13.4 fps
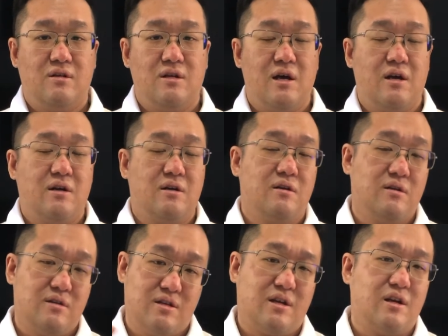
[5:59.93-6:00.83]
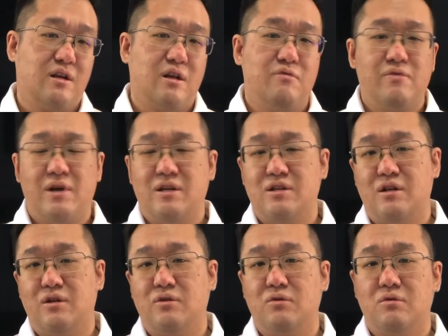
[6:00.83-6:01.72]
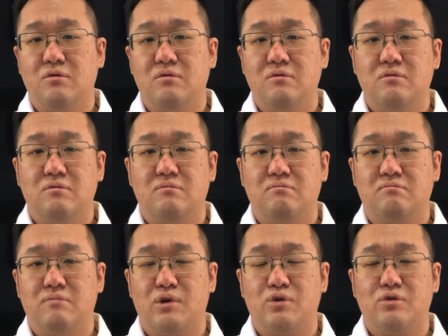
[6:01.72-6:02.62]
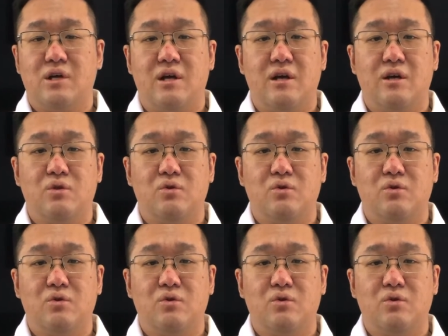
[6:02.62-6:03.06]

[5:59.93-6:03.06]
Dan Secret Invasion itu menurut saya